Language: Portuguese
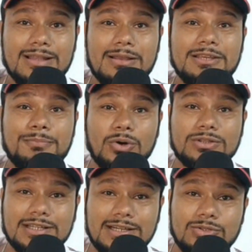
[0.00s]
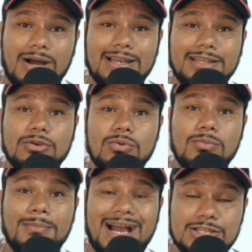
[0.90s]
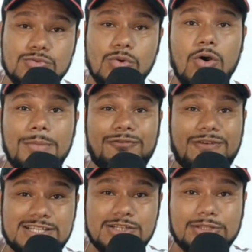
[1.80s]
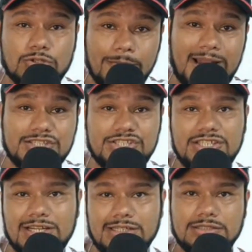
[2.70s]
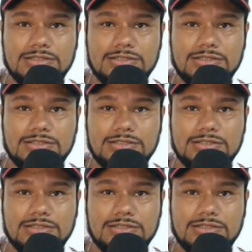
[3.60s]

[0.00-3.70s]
E botando ali mais um homem fazendo uma dobradinha